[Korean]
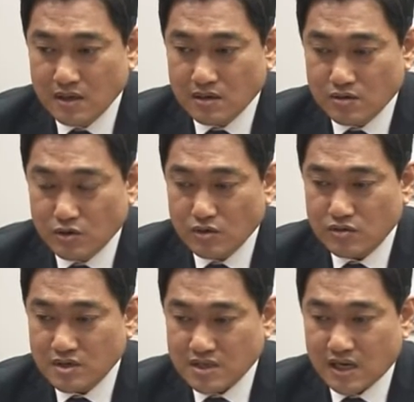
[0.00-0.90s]
그런
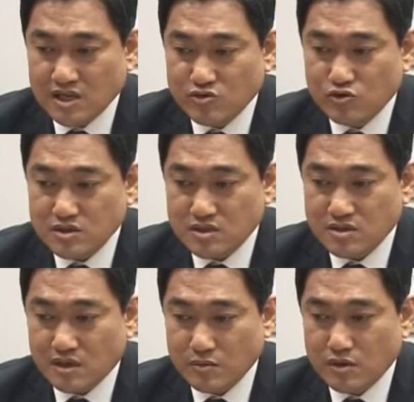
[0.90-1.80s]
것들이 잘
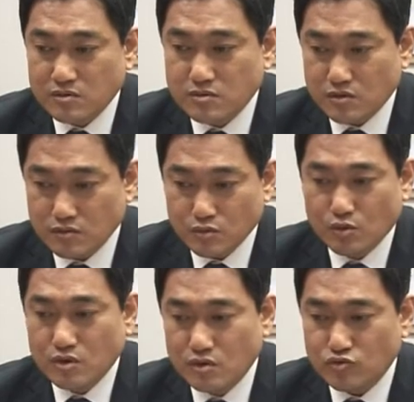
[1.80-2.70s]
이루어진다면 저는
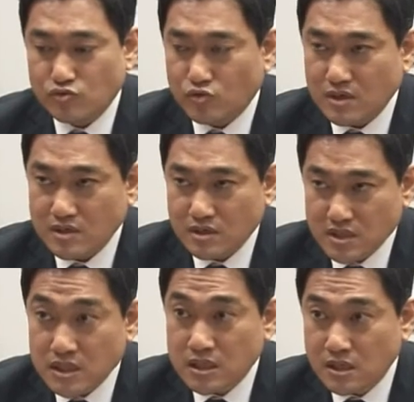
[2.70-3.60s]
또 이것도 굉장히
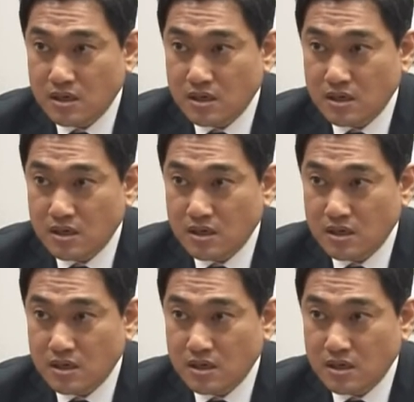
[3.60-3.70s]
큰